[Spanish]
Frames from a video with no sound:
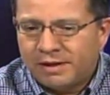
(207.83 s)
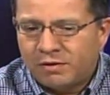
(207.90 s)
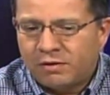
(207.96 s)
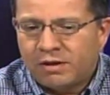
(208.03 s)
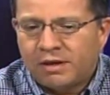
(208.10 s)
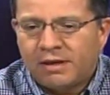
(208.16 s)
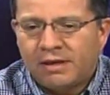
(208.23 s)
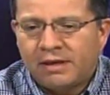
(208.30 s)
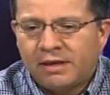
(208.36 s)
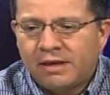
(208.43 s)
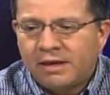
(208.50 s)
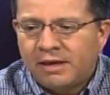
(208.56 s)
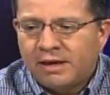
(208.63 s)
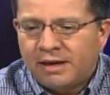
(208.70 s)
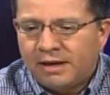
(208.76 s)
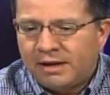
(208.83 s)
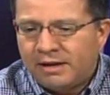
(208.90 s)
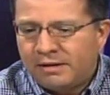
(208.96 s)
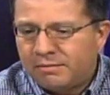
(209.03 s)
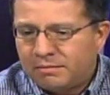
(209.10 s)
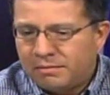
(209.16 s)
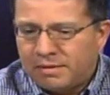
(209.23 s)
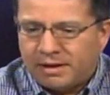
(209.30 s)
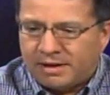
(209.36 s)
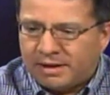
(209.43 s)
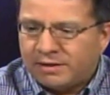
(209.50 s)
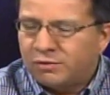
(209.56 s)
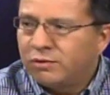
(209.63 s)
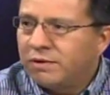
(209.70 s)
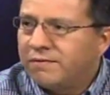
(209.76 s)
Creo que él
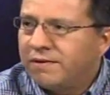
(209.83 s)
hará su